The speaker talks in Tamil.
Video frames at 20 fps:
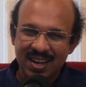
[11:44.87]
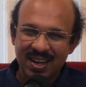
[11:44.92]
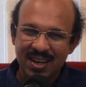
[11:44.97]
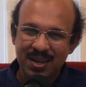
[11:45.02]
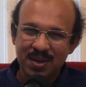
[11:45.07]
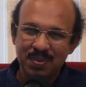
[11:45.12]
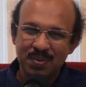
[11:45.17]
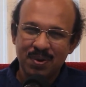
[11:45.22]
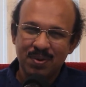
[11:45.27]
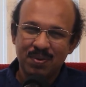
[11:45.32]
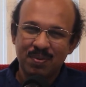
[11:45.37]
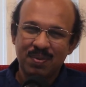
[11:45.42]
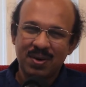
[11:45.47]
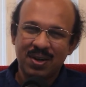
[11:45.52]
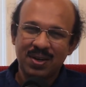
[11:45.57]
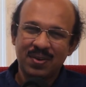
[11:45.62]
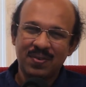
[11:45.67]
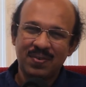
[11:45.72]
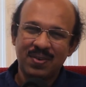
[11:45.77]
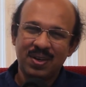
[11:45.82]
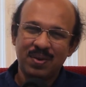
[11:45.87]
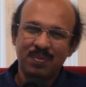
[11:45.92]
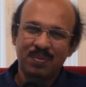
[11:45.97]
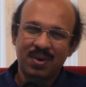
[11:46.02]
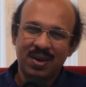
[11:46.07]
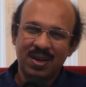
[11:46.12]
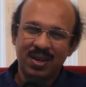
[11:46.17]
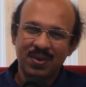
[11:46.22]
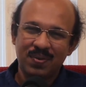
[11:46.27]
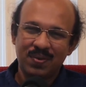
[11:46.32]
அனுபவமாகவே
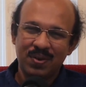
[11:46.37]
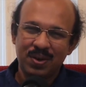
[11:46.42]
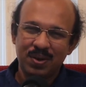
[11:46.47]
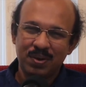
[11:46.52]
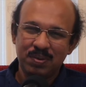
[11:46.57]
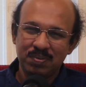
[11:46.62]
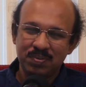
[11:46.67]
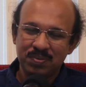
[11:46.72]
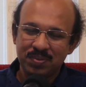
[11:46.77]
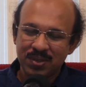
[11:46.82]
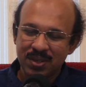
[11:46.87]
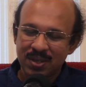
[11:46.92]
மாறிவிடும்